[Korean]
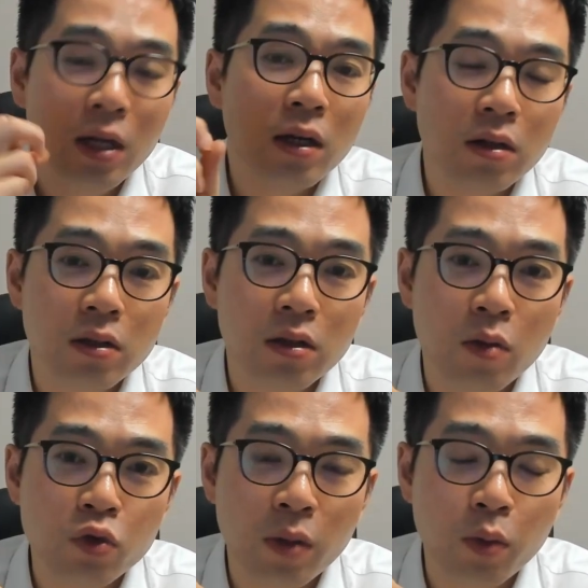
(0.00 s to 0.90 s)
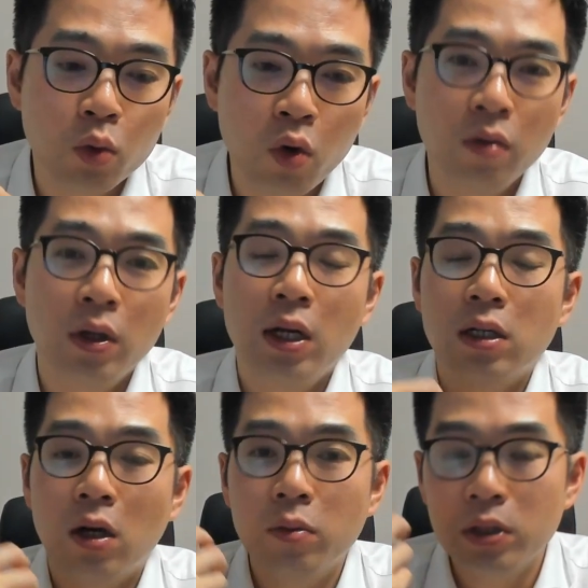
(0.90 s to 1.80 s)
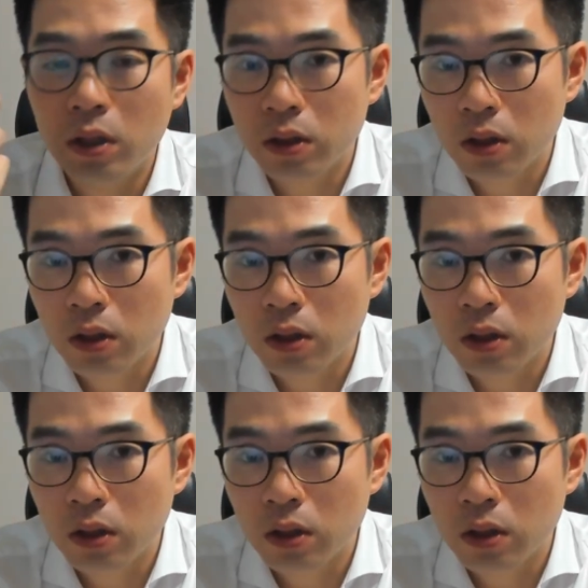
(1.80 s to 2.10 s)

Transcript: 그렇기 때문에 보통 커뮤니케이션,